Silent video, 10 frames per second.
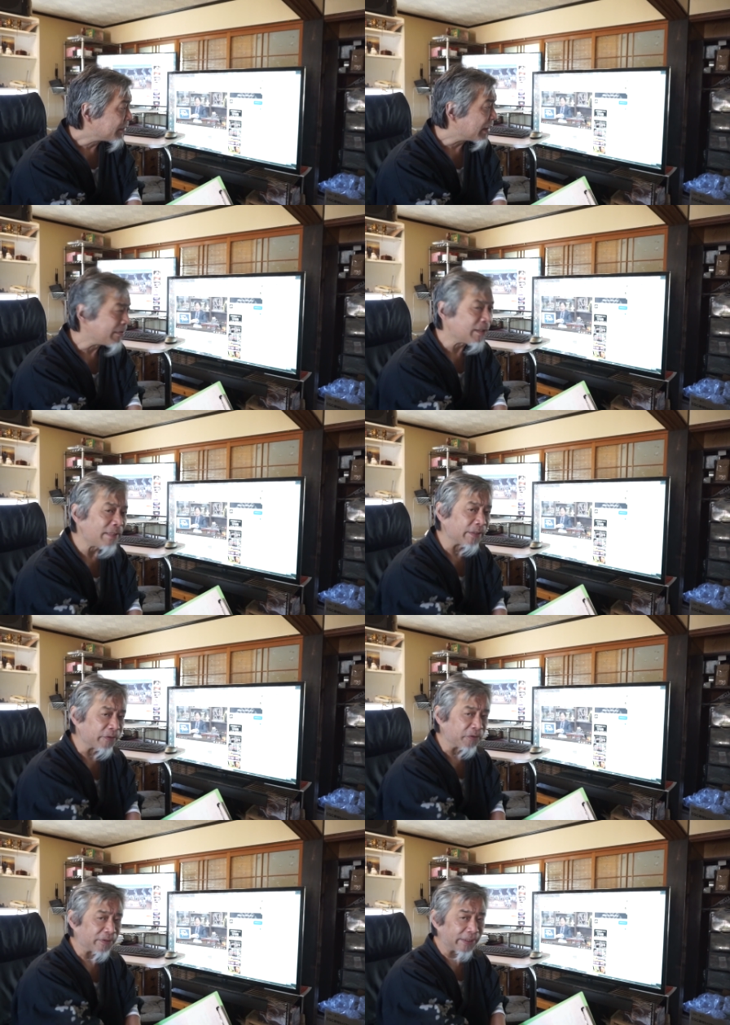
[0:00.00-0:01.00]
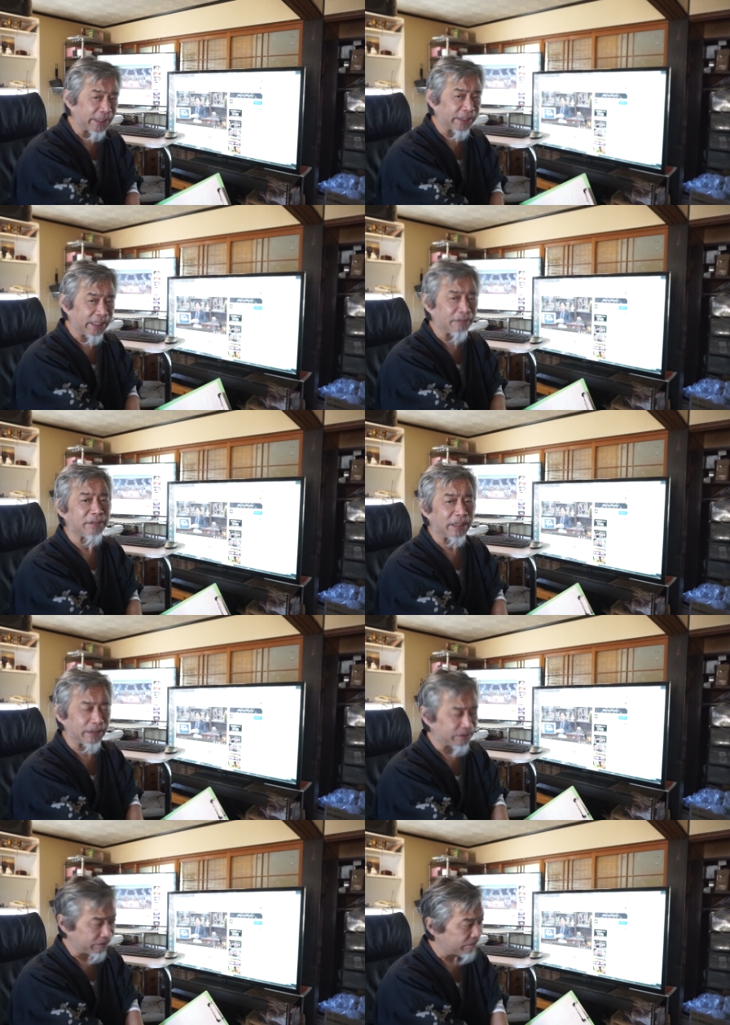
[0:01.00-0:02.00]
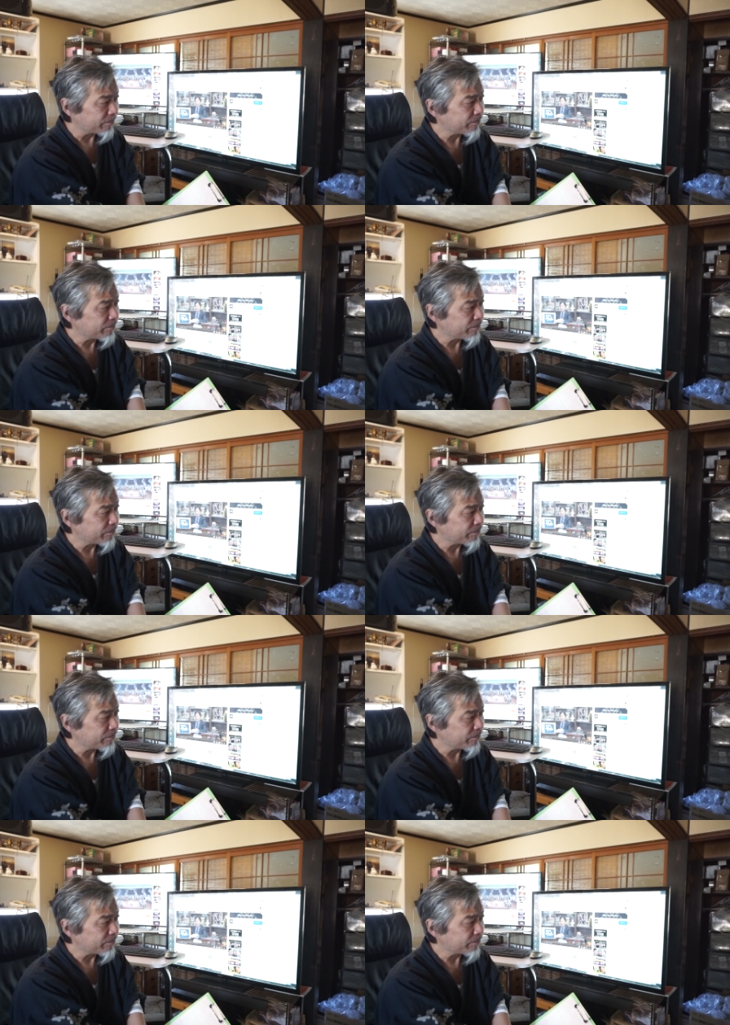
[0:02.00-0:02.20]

うん、デビルマンの時はね契約したんですよ、